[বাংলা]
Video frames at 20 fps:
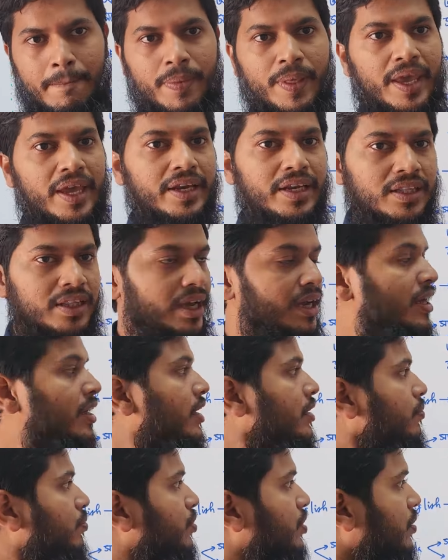তো এটা
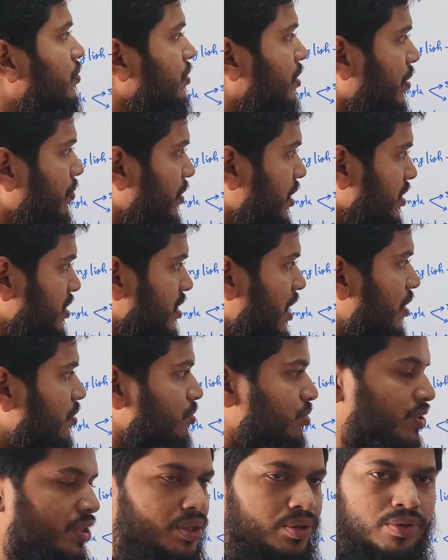দেখলেই মোটামুটি আমি আজকে
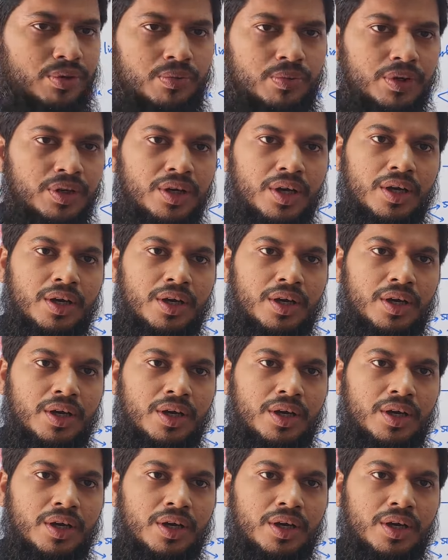আলোচনা করব